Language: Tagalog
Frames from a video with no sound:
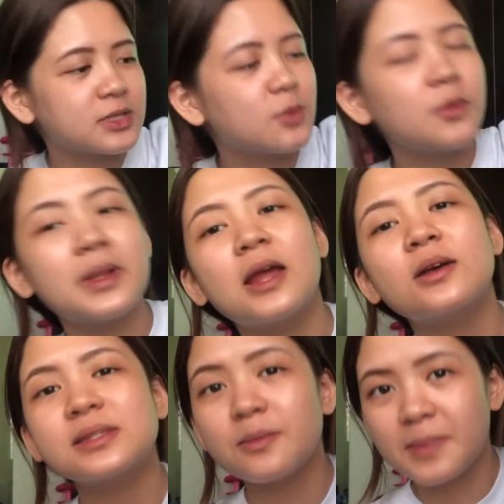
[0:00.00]
So, bumili
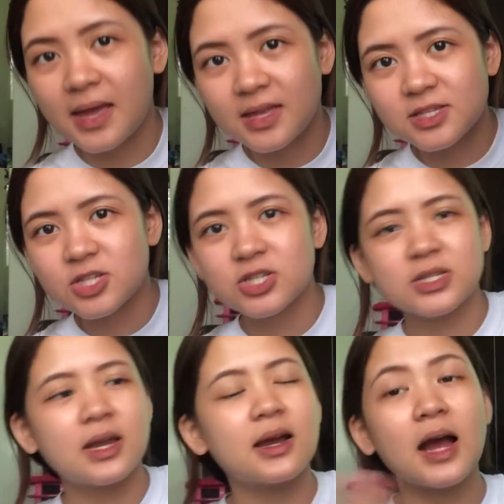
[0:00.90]
ako sa
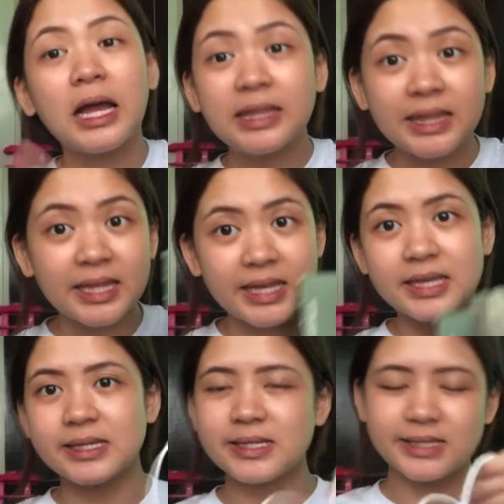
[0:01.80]
bench ng
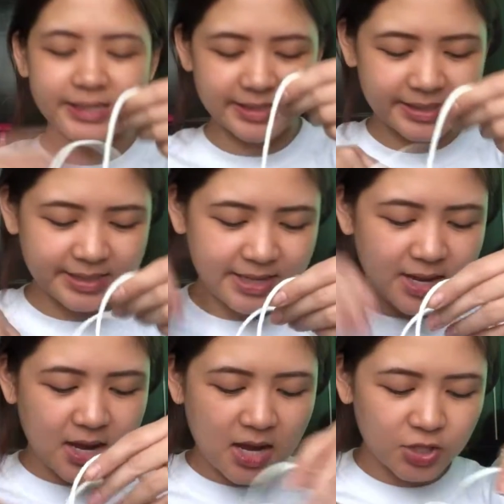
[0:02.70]
undies,
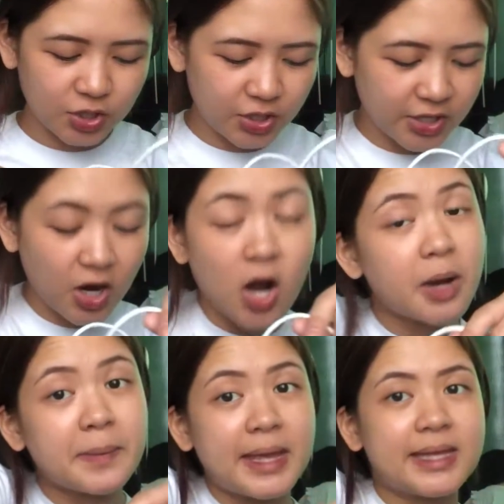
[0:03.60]

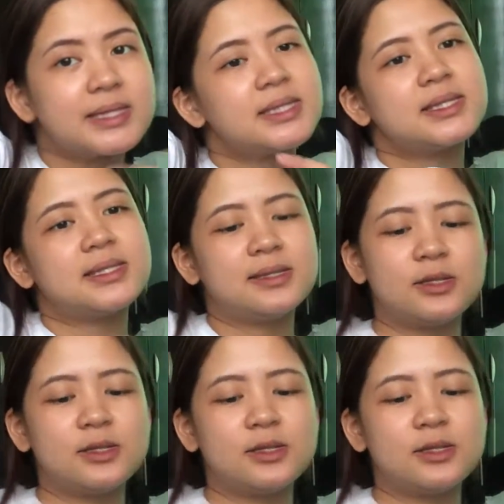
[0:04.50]
undergarments.